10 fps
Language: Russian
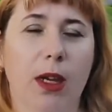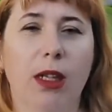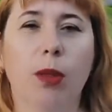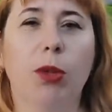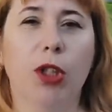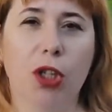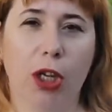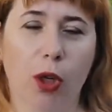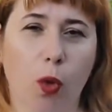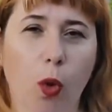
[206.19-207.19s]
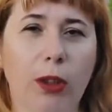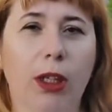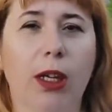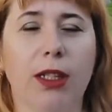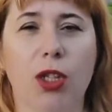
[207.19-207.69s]
Это было нелегко,
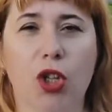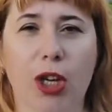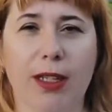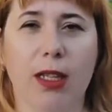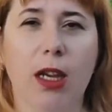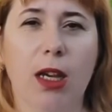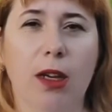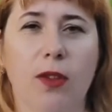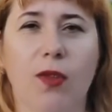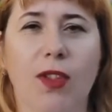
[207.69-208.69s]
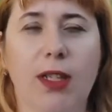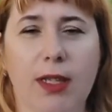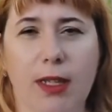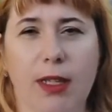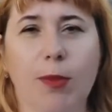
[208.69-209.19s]
так как сейчас в связи
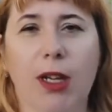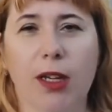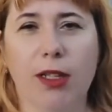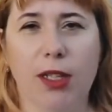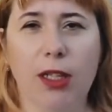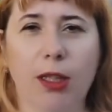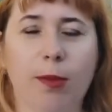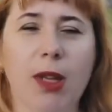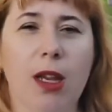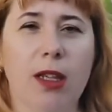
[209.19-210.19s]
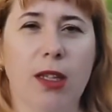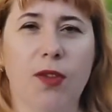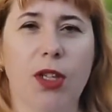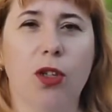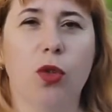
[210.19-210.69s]
с этим карантином, со
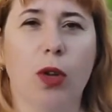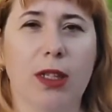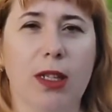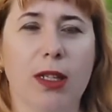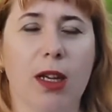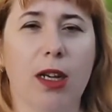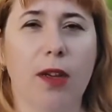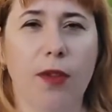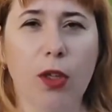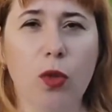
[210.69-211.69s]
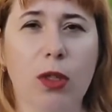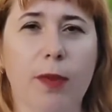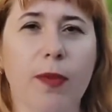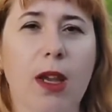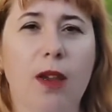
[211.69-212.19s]
всей ситуацией с
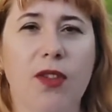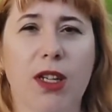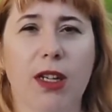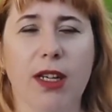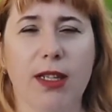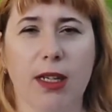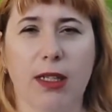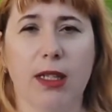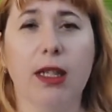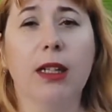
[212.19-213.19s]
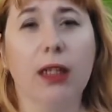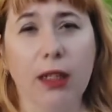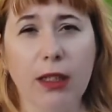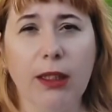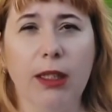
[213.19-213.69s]
коронавирусом, все организации
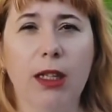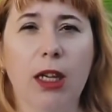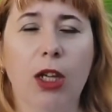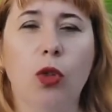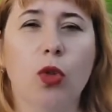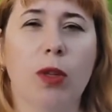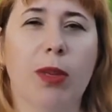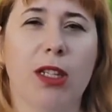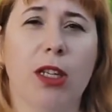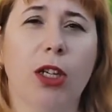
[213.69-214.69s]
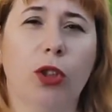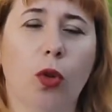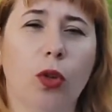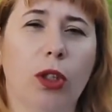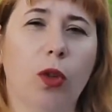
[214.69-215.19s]
закрыты, нужно брать
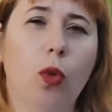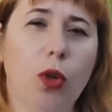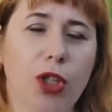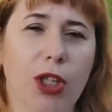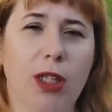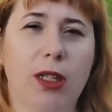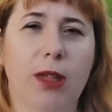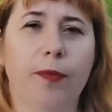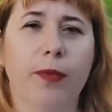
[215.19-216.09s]
электронные очереди,